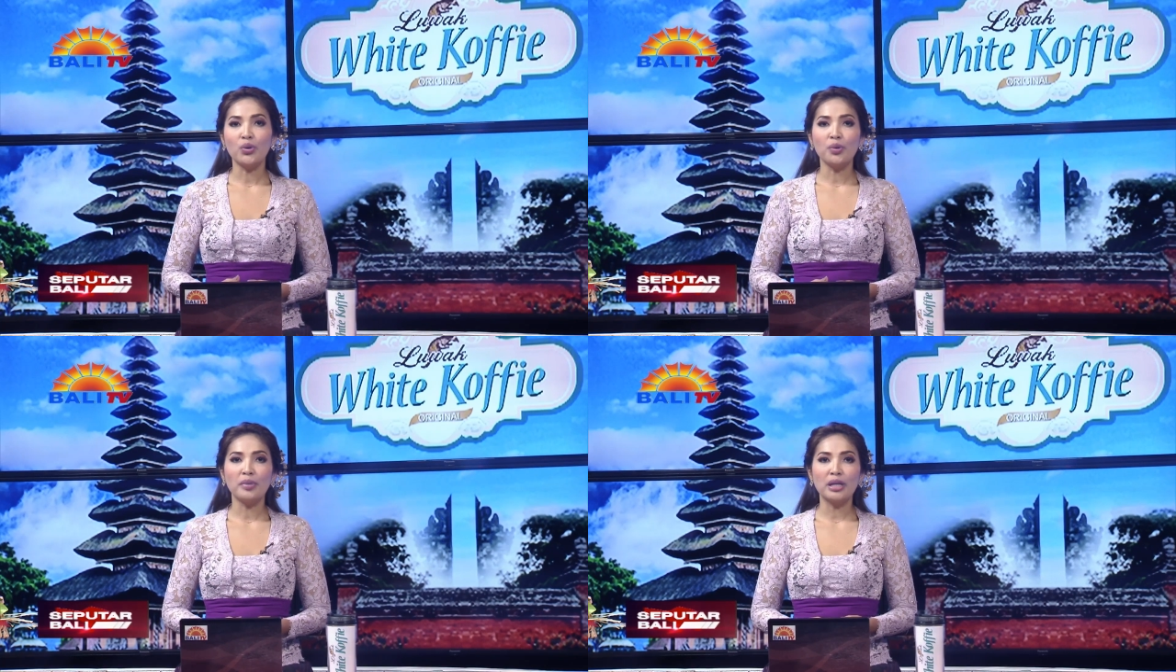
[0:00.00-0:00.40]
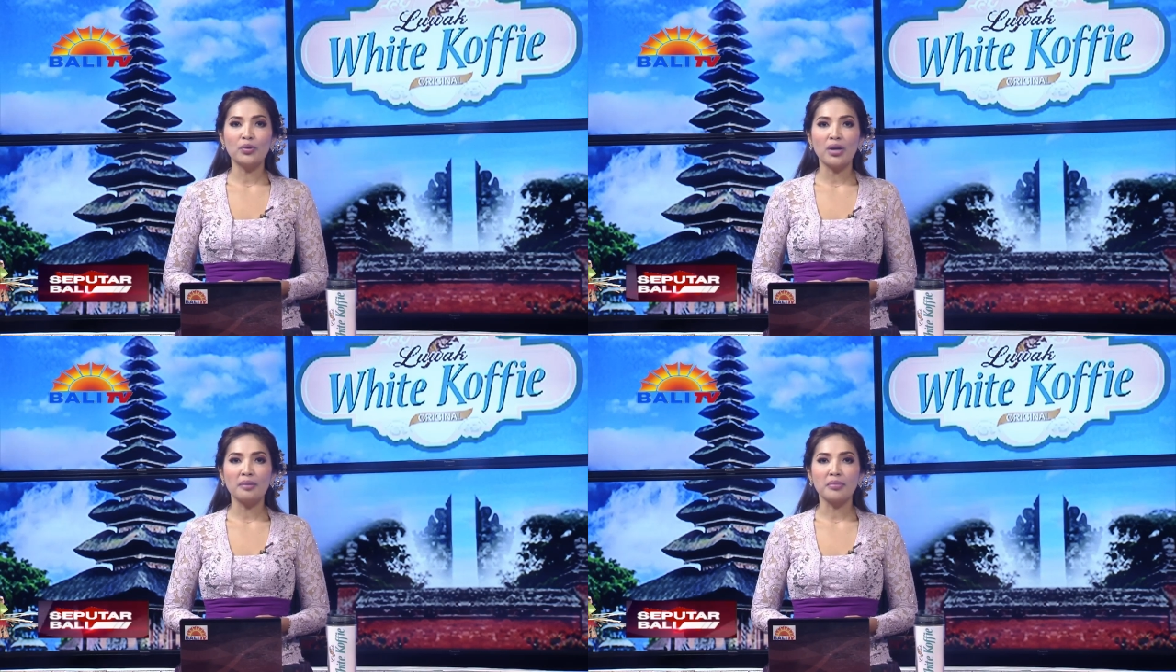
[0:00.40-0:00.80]
hukum
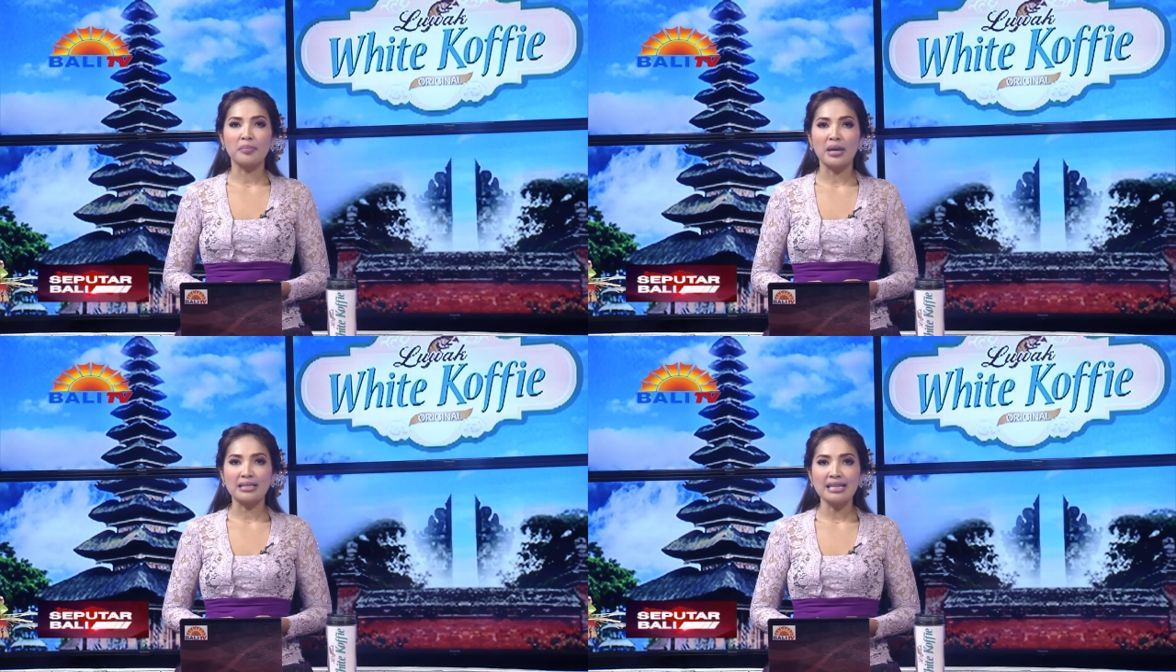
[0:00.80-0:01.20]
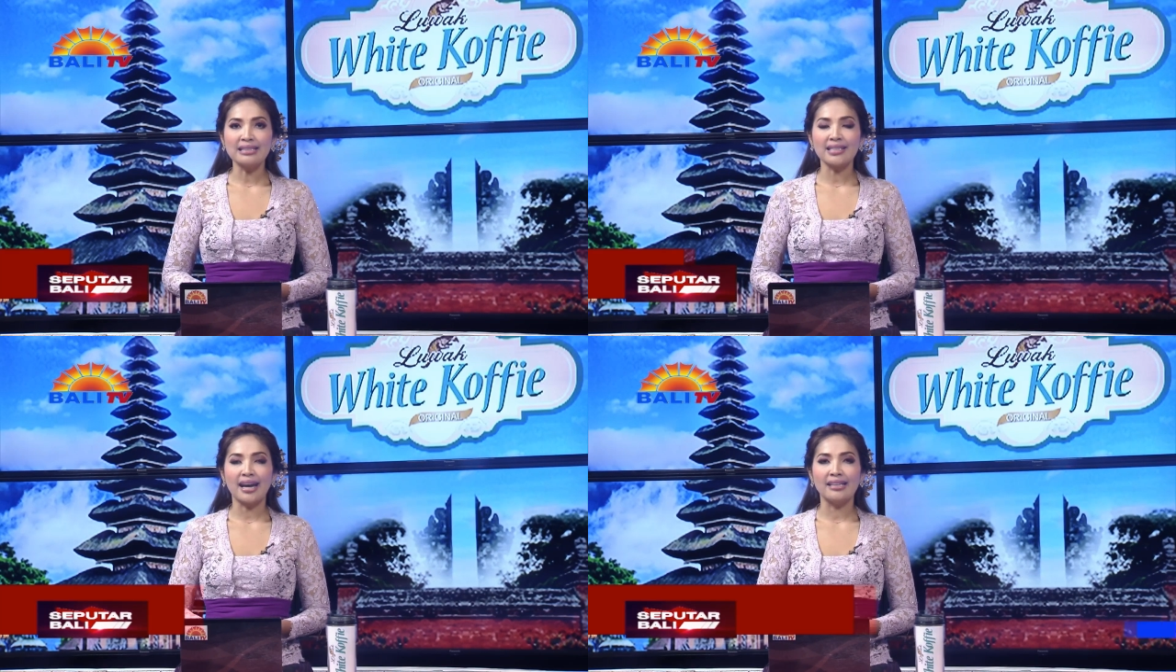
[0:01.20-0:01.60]
lingkungan
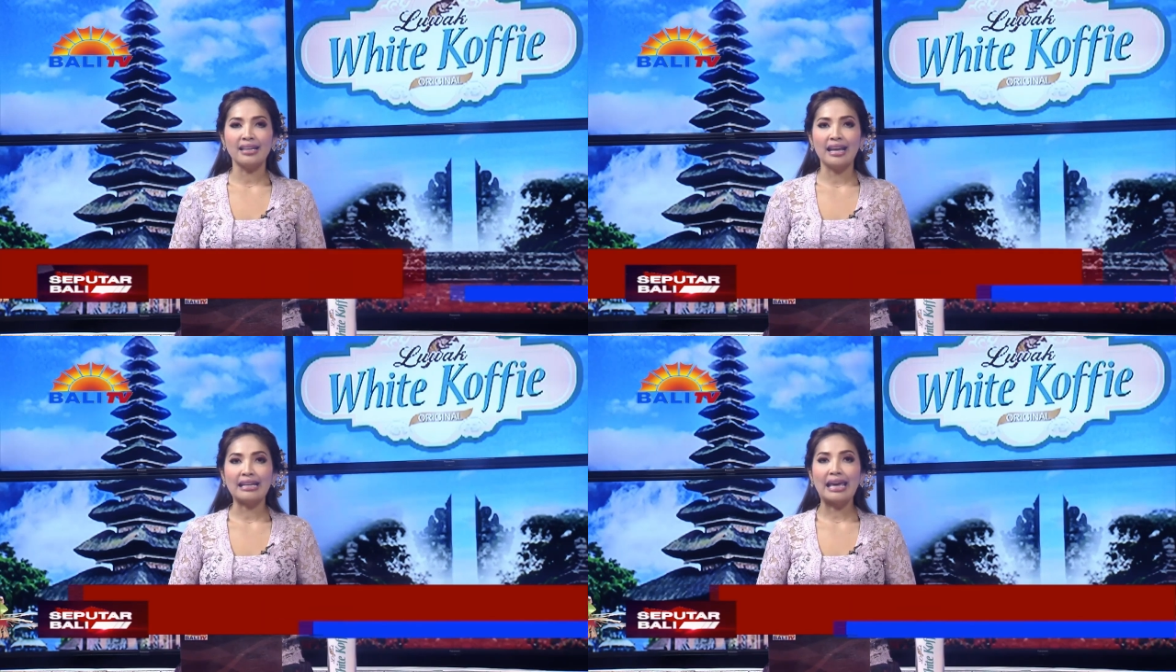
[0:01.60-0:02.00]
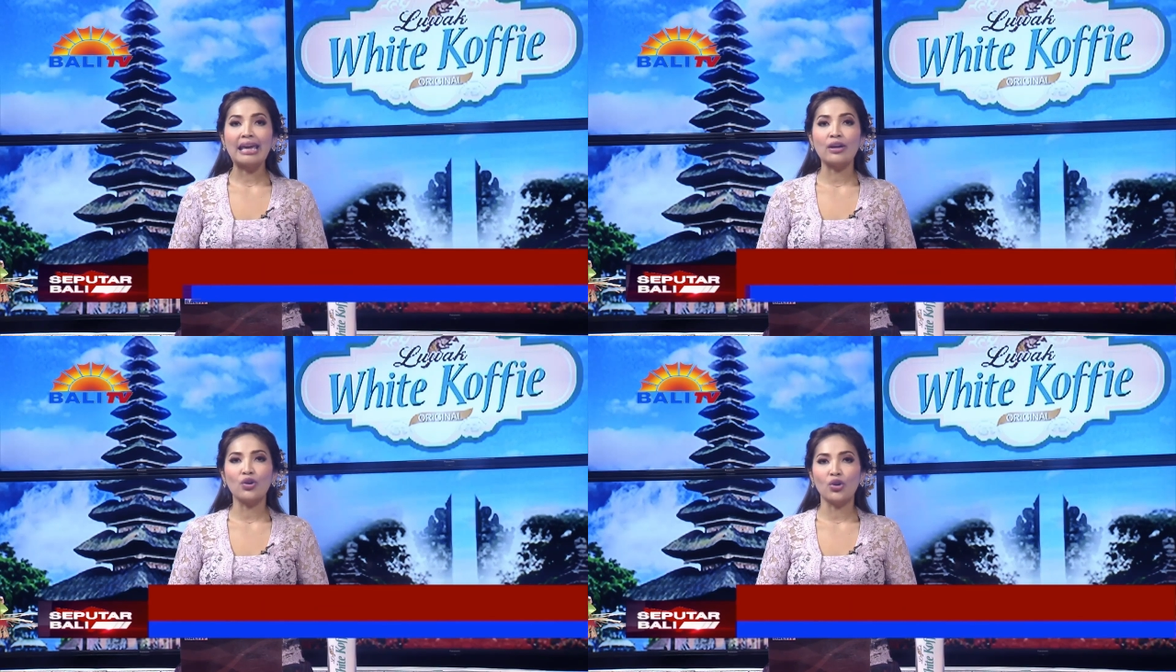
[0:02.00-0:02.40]
berbasis keadilan
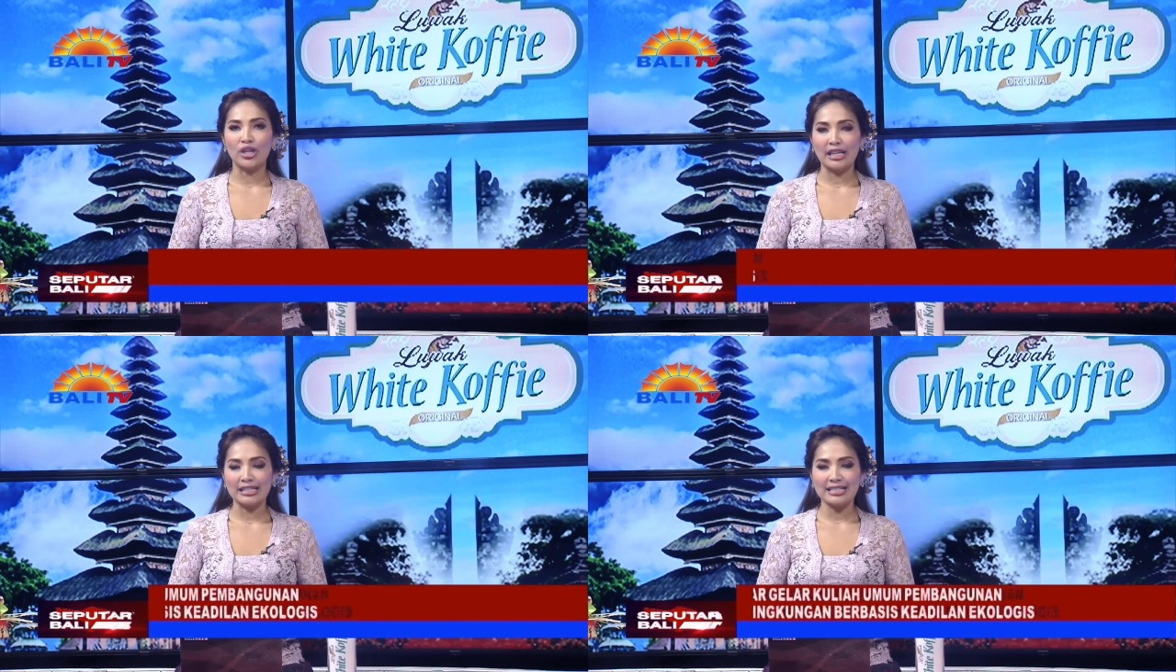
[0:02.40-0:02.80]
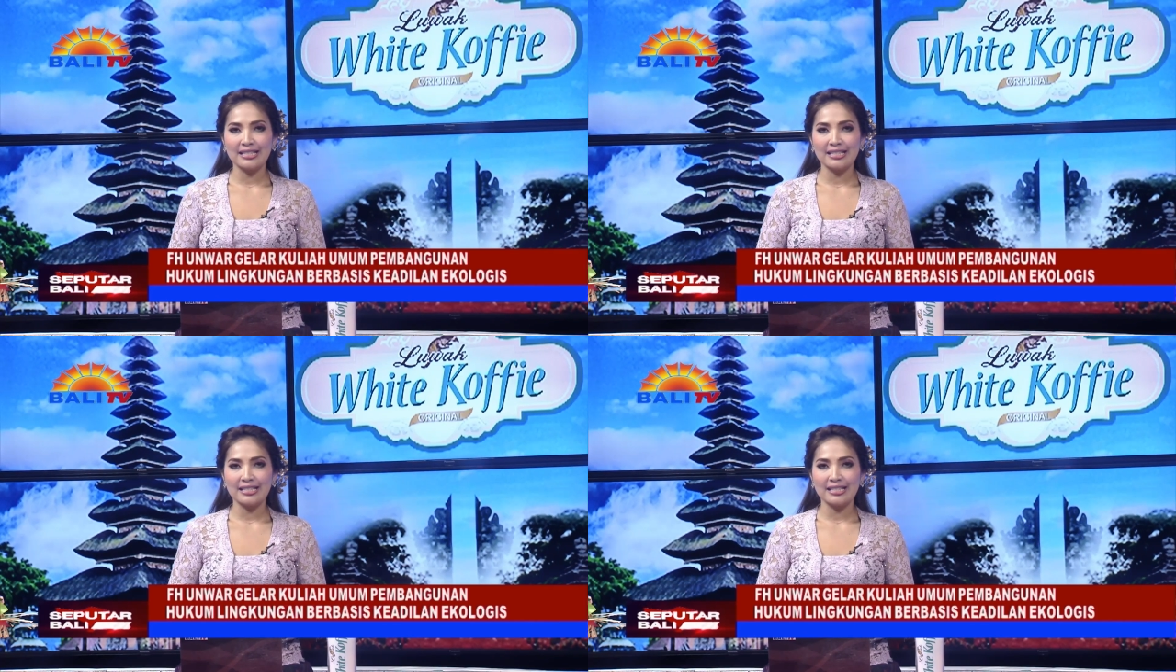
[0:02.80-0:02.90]
ekologis.